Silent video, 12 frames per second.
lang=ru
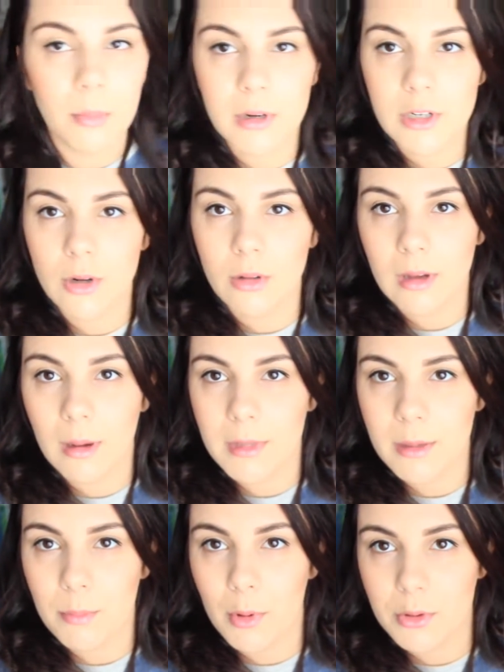пришел ко
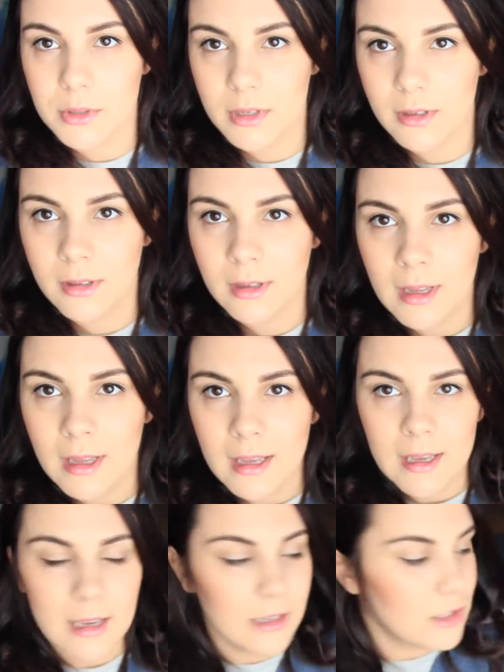мне пес.
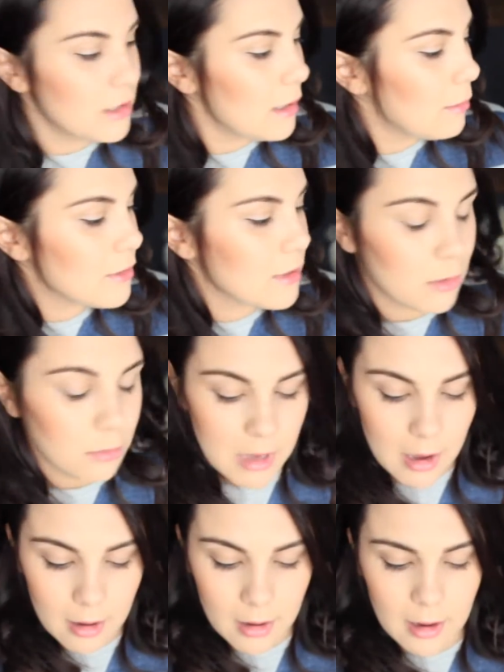Из H&M'овских у
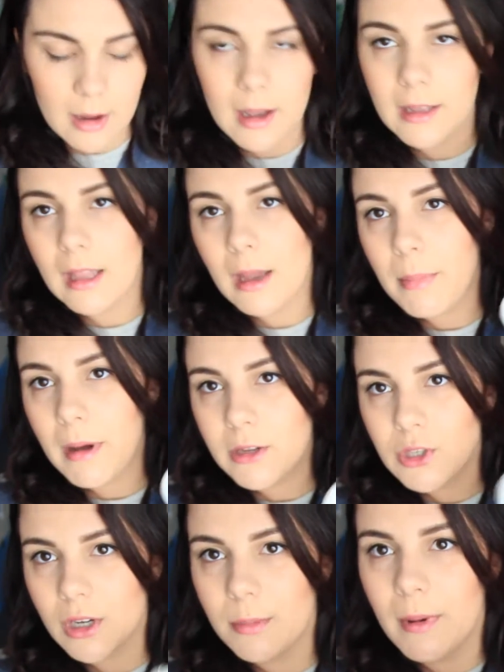меня одна
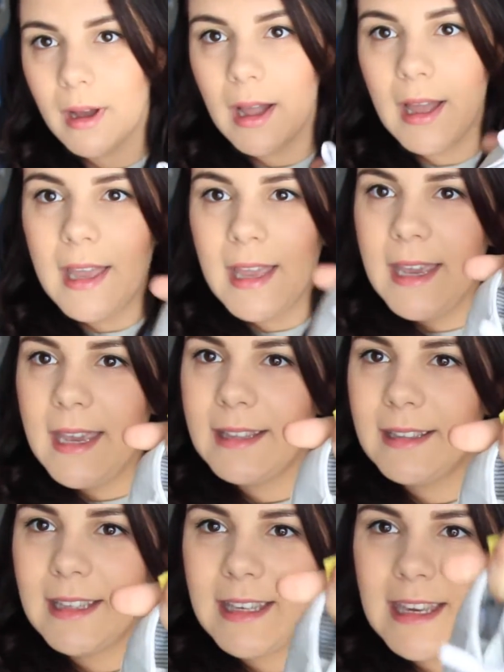парочка пока.
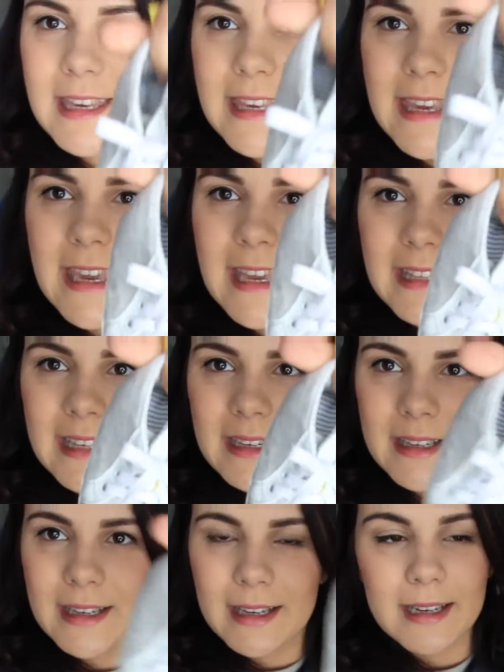Это такие
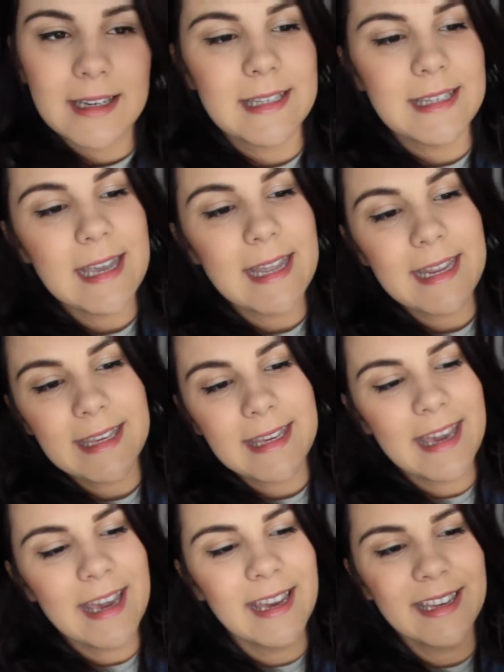кеды, а,
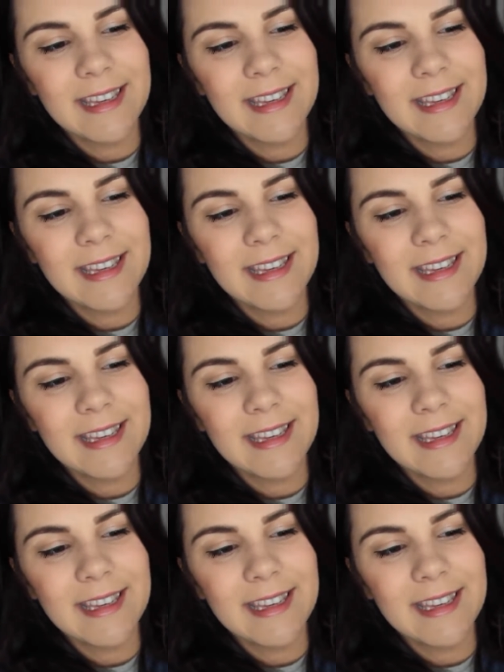серенькие,